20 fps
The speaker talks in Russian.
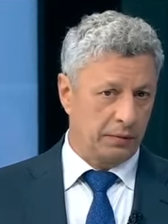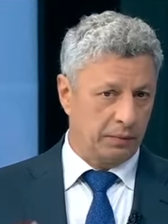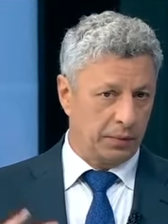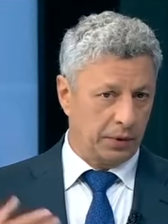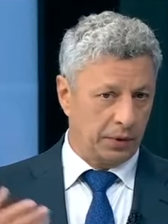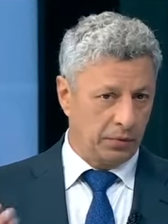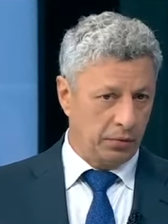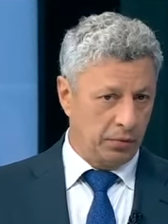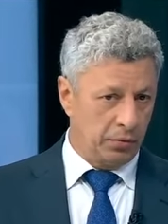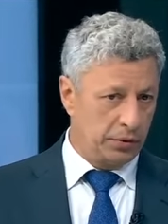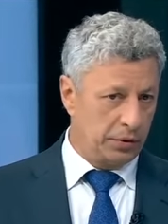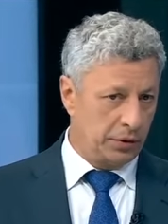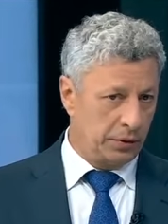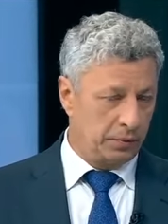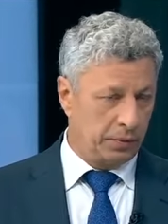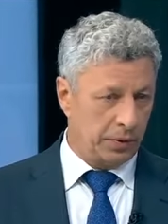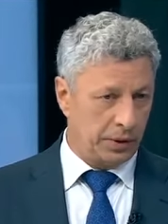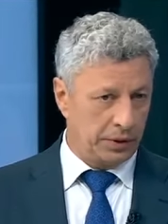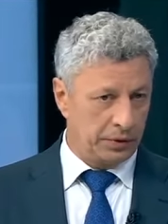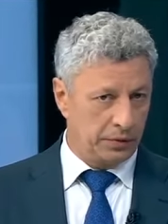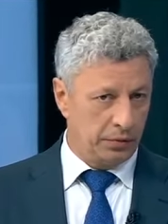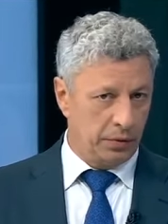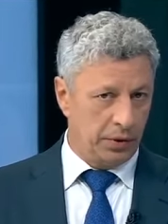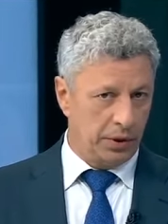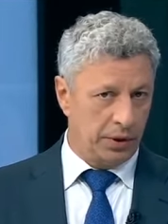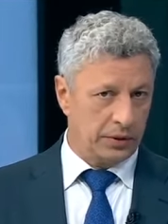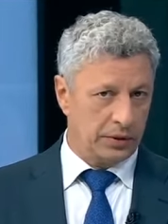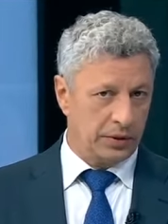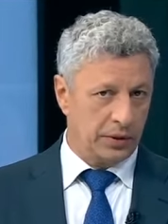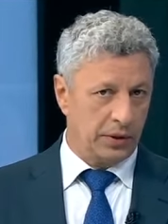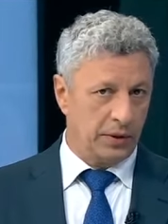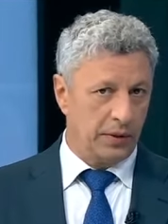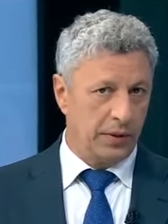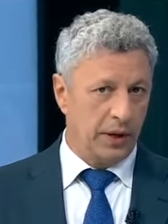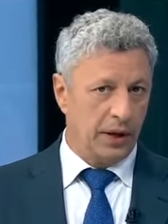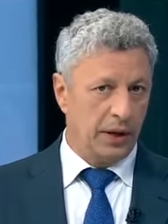продукции производятся